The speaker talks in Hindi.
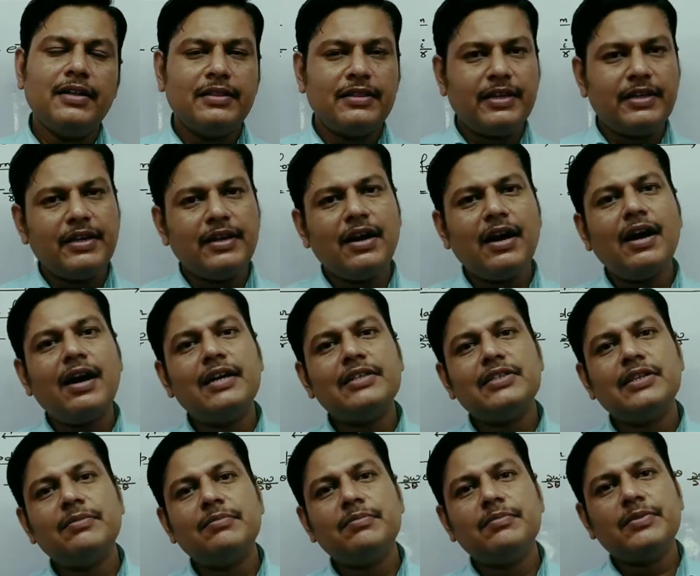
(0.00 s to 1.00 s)
देखिएगा आज
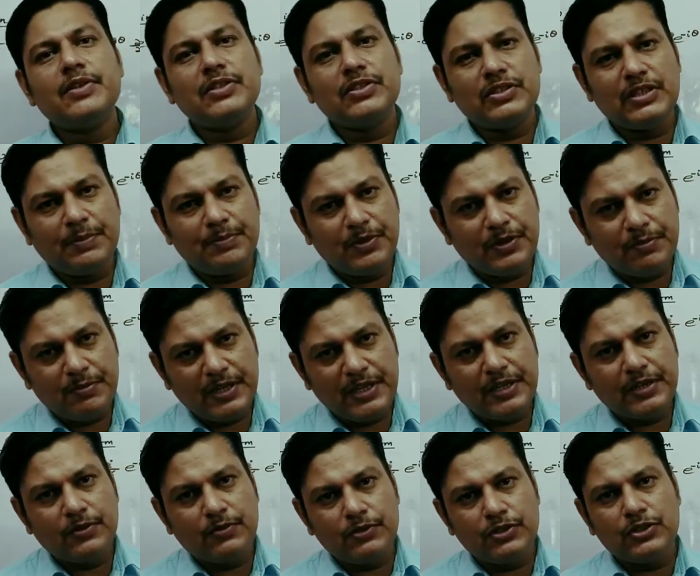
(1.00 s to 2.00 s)
हम इस चैप्टर
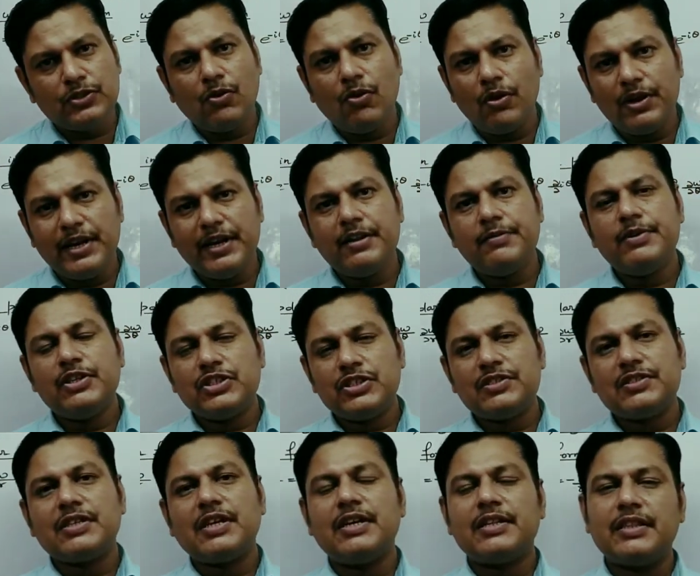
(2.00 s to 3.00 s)
में कुछ और
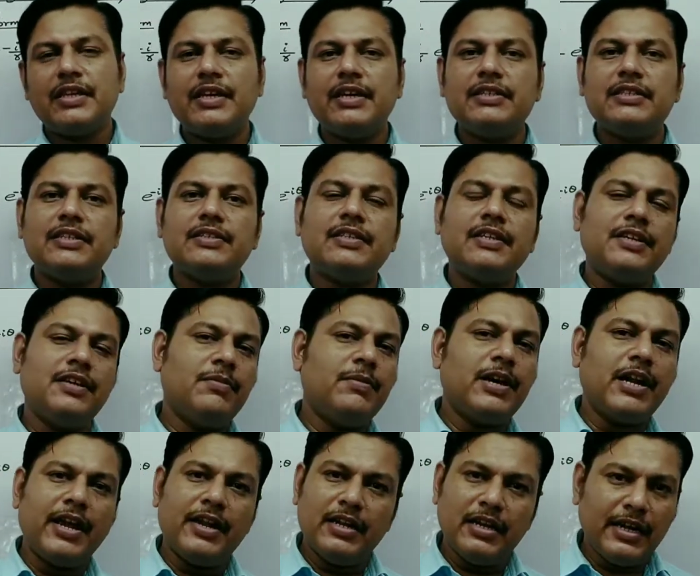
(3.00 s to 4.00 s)
डेरिवेशंस करते हैं जैसे कि
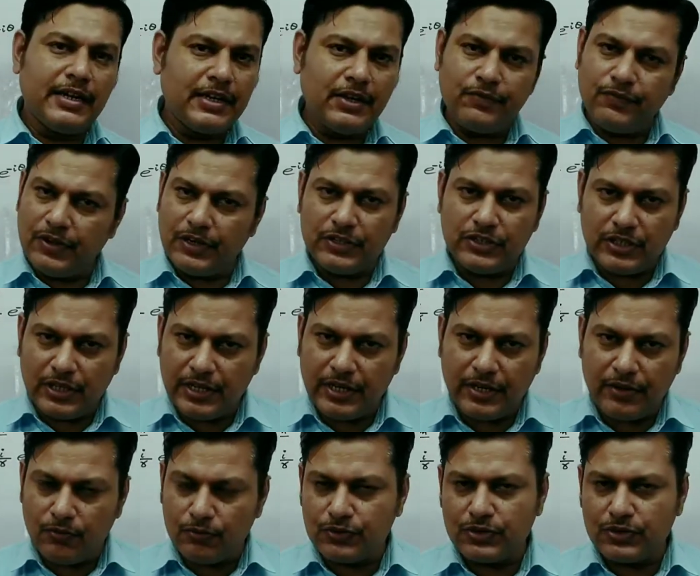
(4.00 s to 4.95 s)
हमारा एनालिटिक फंक्शन है